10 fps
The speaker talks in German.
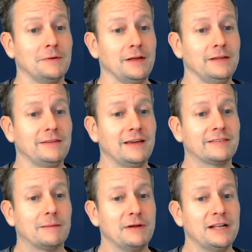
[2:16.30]
in der
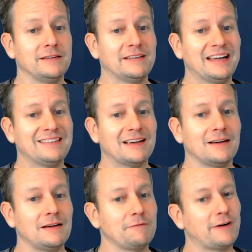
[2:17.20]
Tabelle
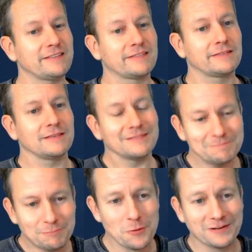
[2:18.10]
Dritter fast
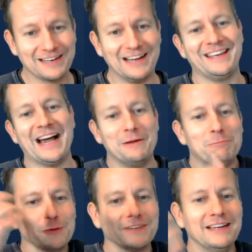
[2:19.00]
punktgleich, ein
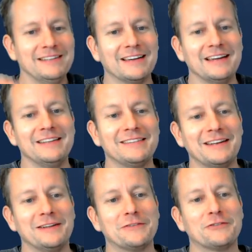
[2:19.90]
Punkt dahinter hinter
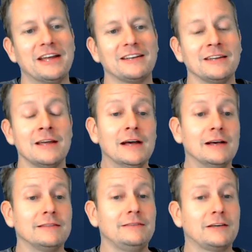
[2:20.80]
den Tschechen.
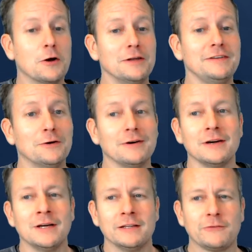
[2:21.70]
Die können noch
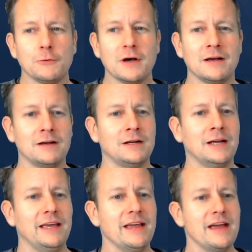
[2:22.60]
zur
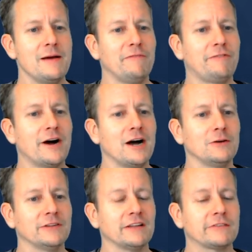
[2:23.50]
EM fahren
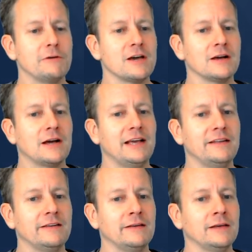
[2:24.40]
und das wäre
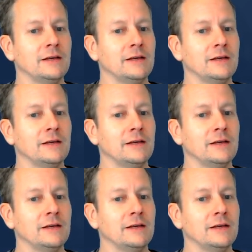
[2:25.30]
eine